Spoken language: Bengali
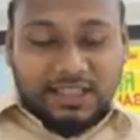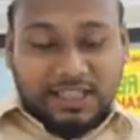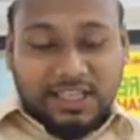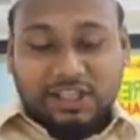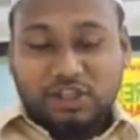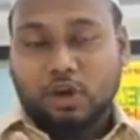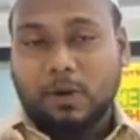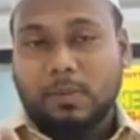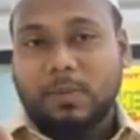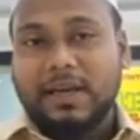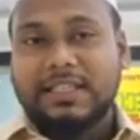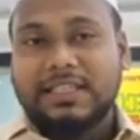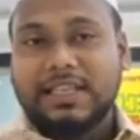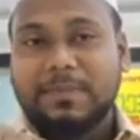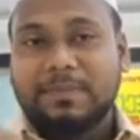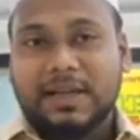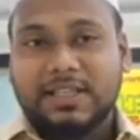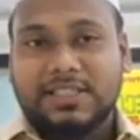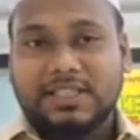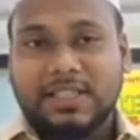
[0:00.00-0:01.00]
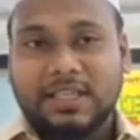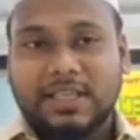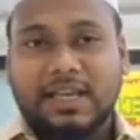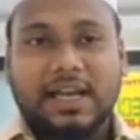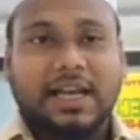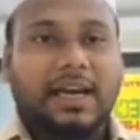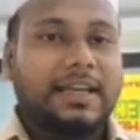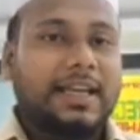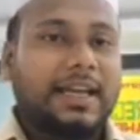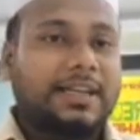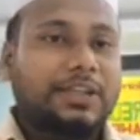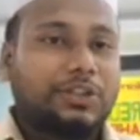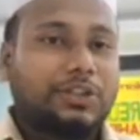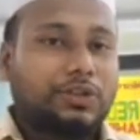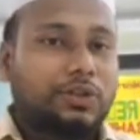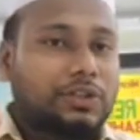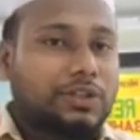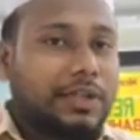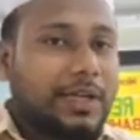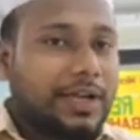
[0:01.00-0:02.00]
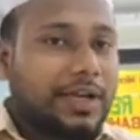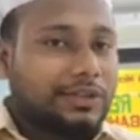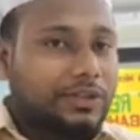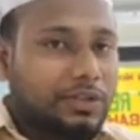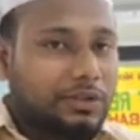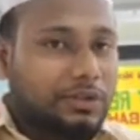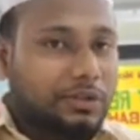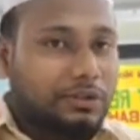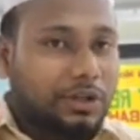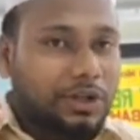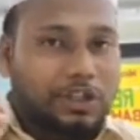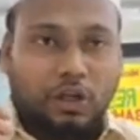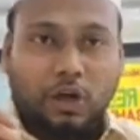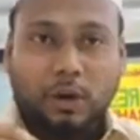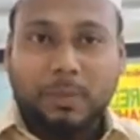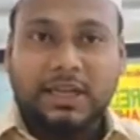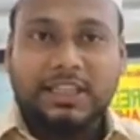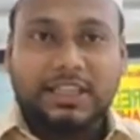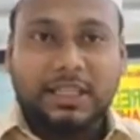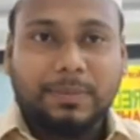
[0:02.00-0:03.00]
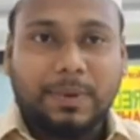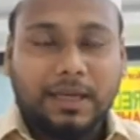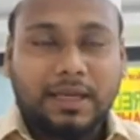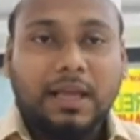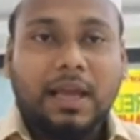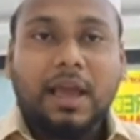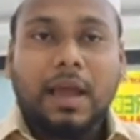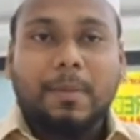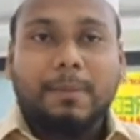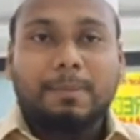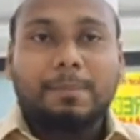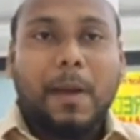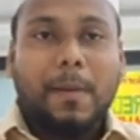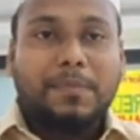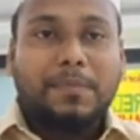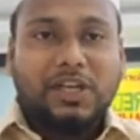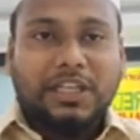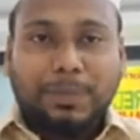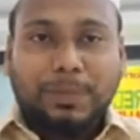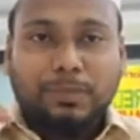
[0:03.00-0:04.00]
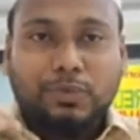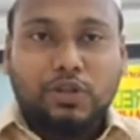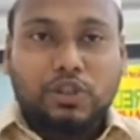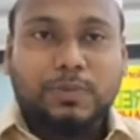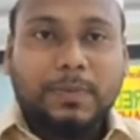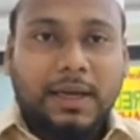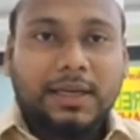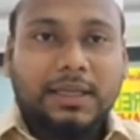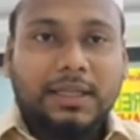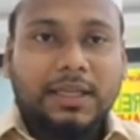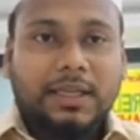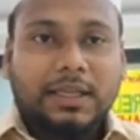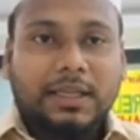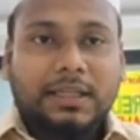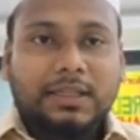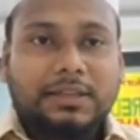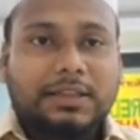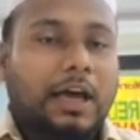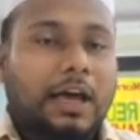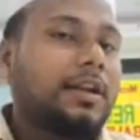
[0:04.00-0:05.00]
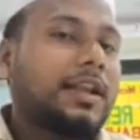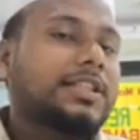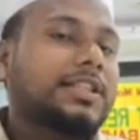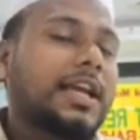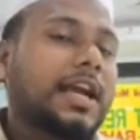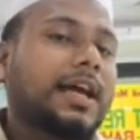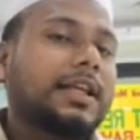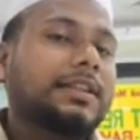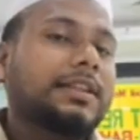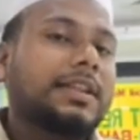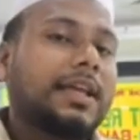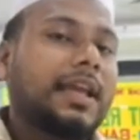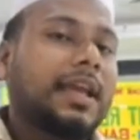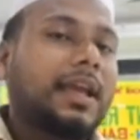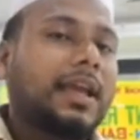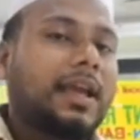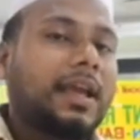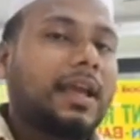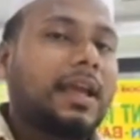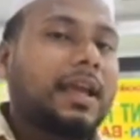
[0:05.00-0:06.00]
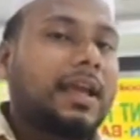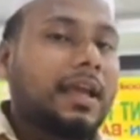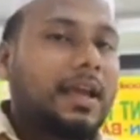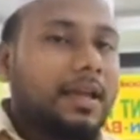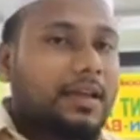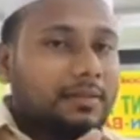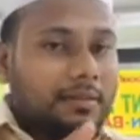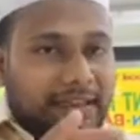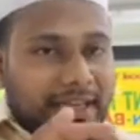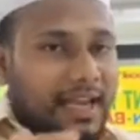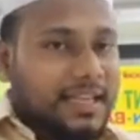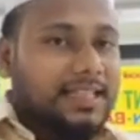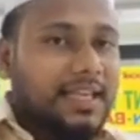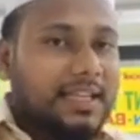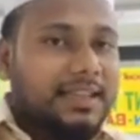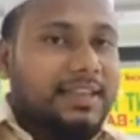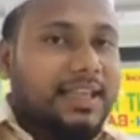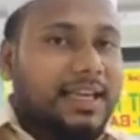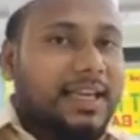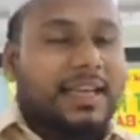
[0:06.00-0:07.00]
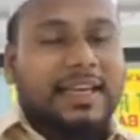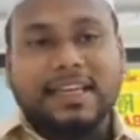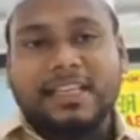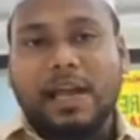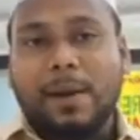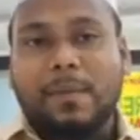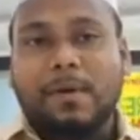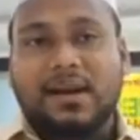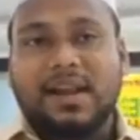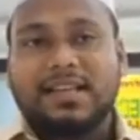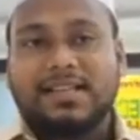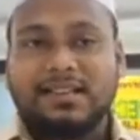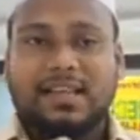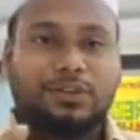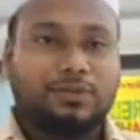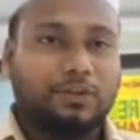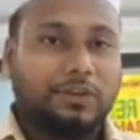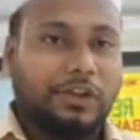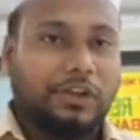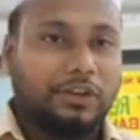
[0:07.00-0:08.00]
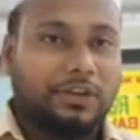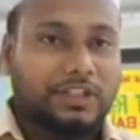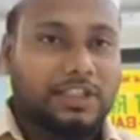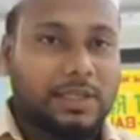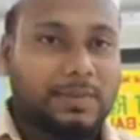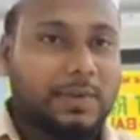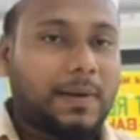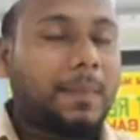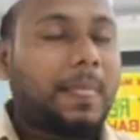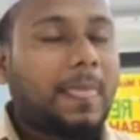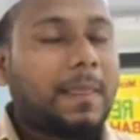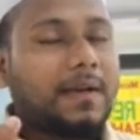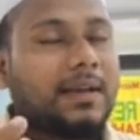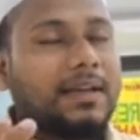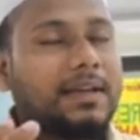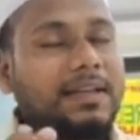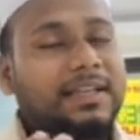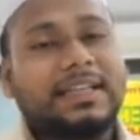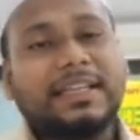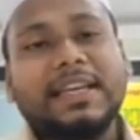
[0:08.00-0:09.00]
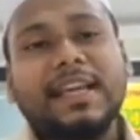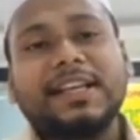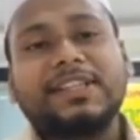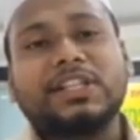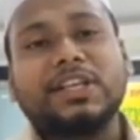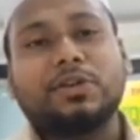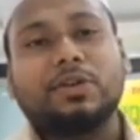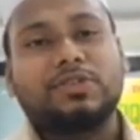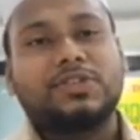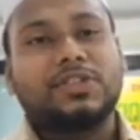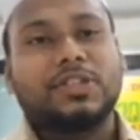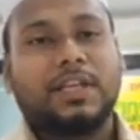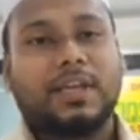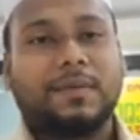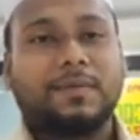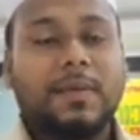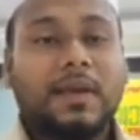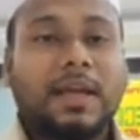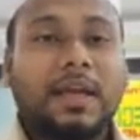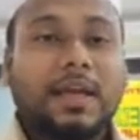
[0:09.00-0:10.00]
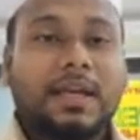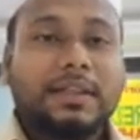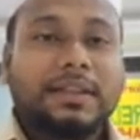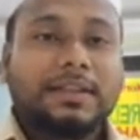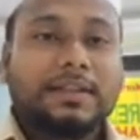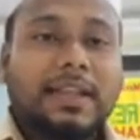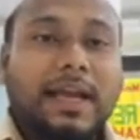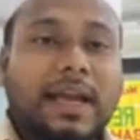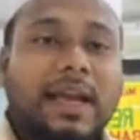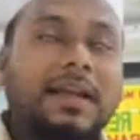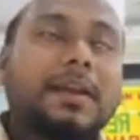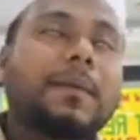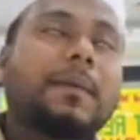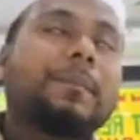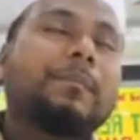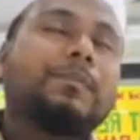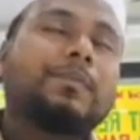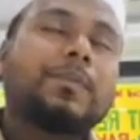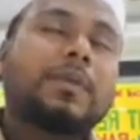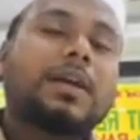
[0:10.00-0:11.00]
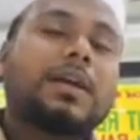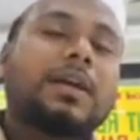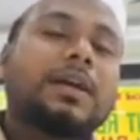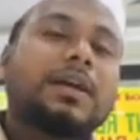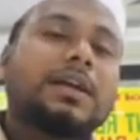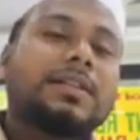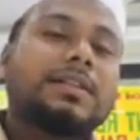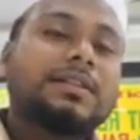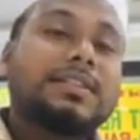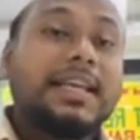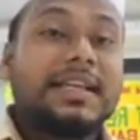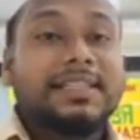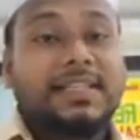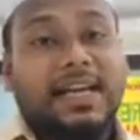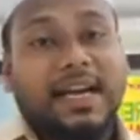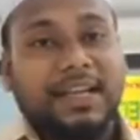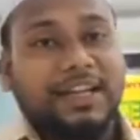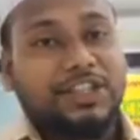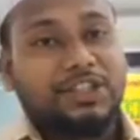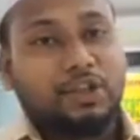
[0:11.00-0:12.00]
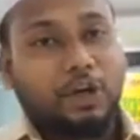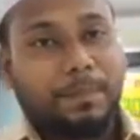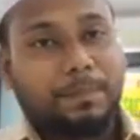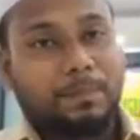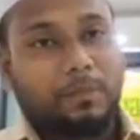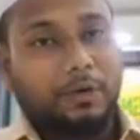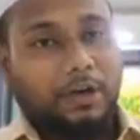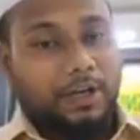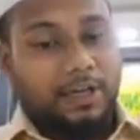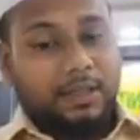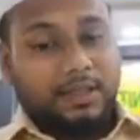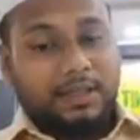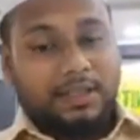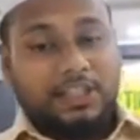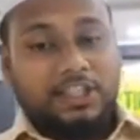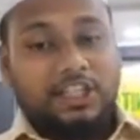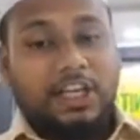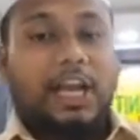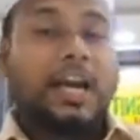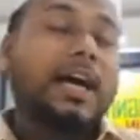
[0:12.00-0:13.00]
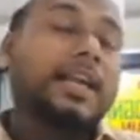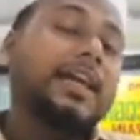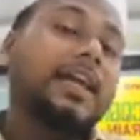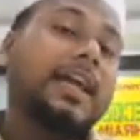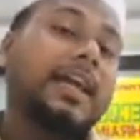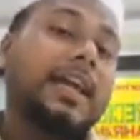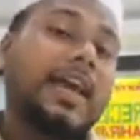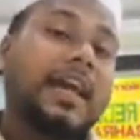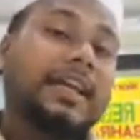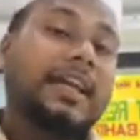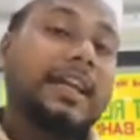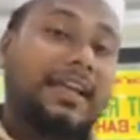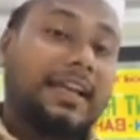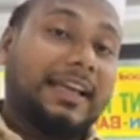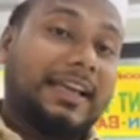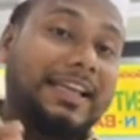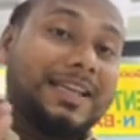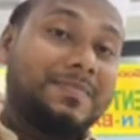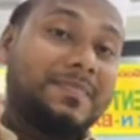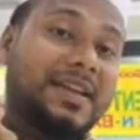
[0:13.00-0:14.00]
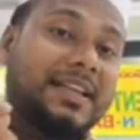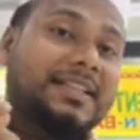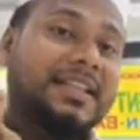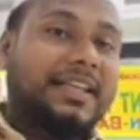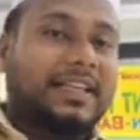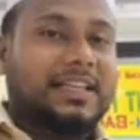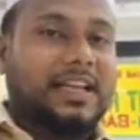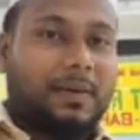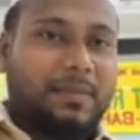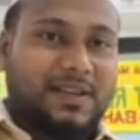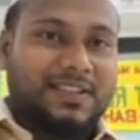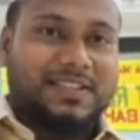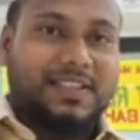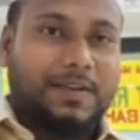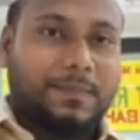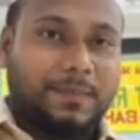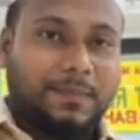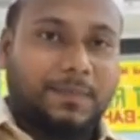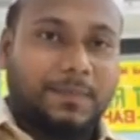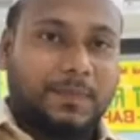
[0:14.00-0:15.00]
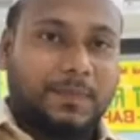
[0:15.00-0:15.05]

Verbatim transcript: যে সময়টা পাচ্ছেন এখানে একটু একটু একটু করে সময় দিবেন ব্যবসাটা বুঝবেন তাহলে সেখান থেকে ডিএক্সএন থেকে ইনকামও রাস্তা তৈরি হয়ে যাবে ডিএক্সএন হচ্ছে দেখেন যে যেখানে জব করেন সেখানে একটা লিমিট ইনকাম আছে